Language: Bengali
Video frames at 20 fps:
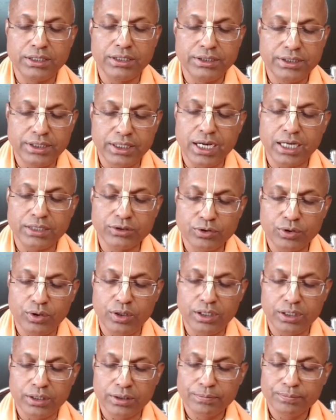জিজ্ঞাস
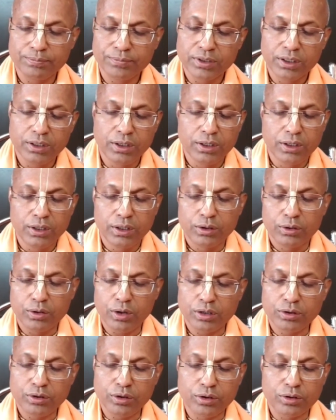করলেন
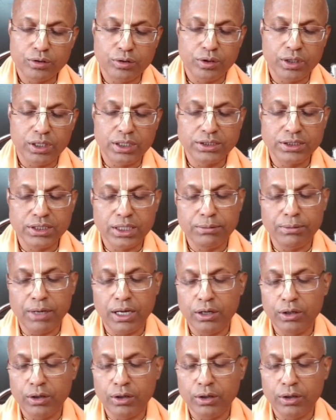কতক্ষণে সে ভালো